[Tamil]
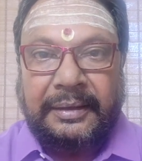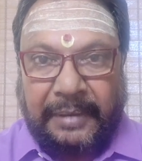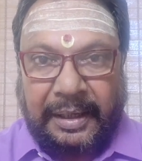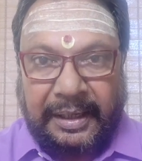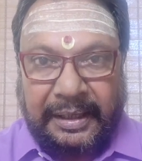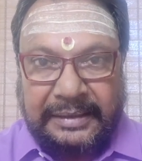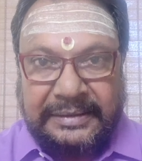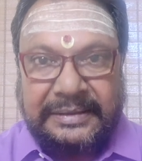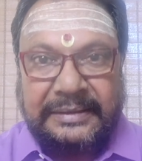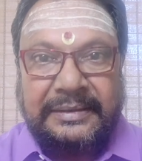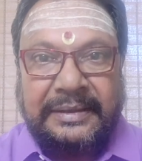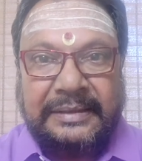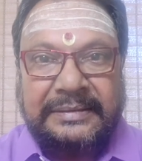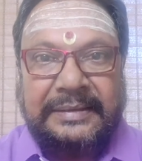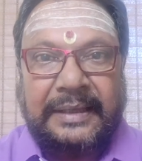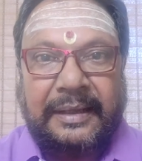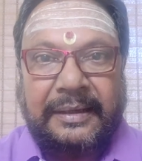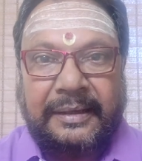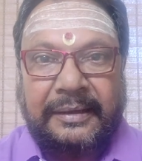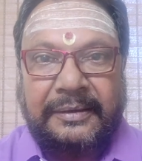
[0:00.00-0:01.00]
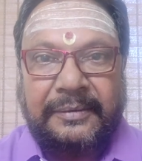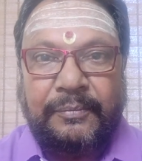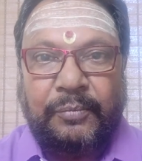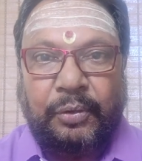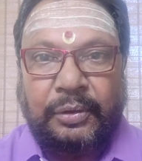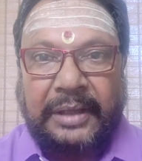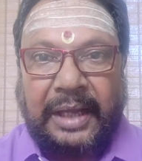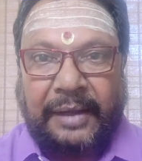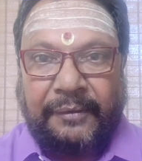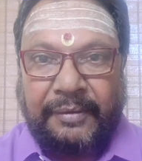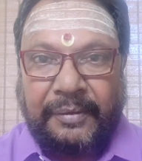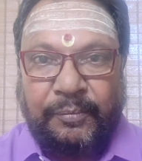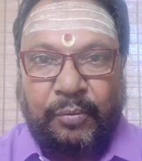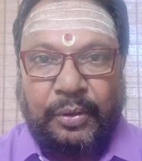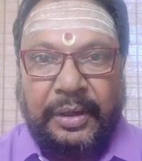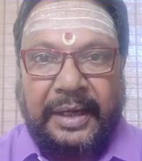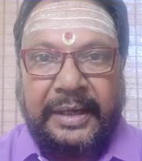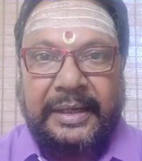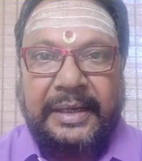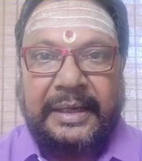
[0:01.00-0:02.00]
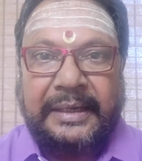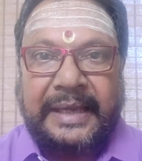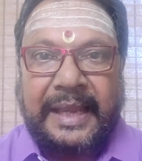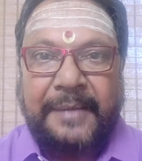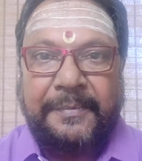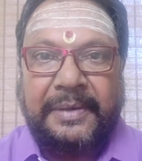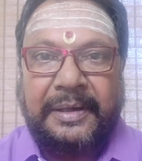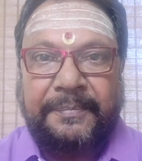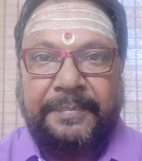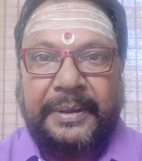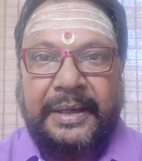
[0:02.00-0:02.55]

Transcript: பாலச்சந்தர் சார் இருக்கும்போது அவர் முன்னாடி நான் கேமரா